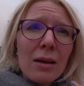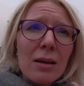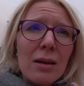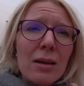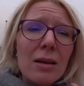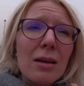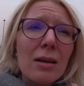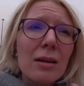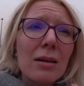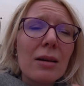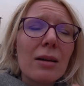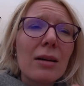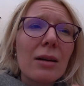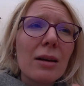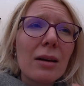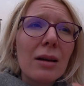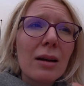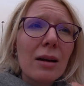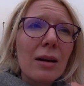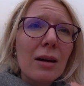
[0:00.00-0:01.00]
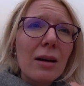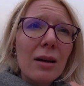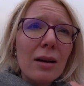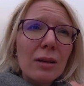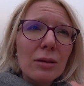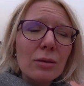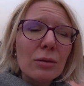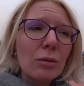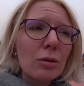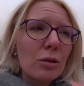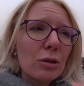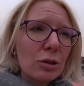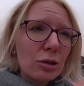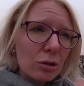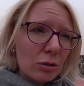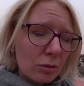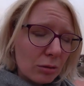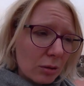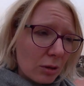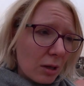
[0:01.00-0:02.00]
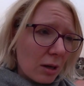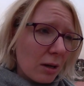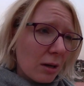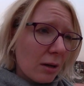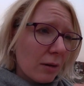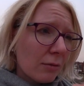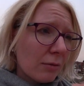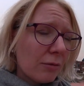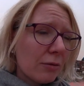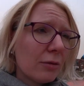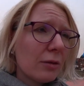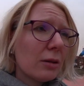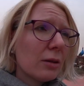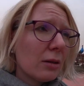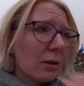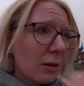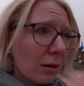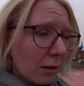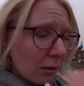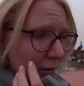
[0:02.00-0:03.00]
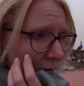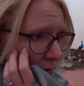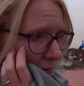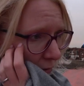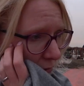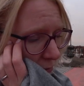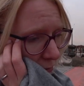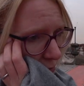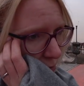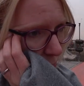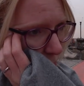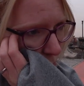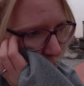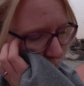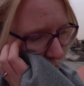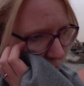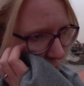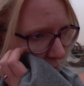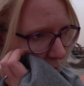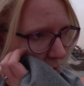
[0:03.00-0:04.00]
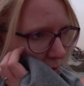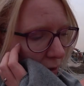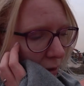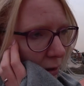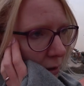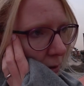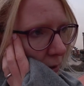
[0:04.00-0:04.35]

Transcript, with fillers: И только что я в э, Фейсбуке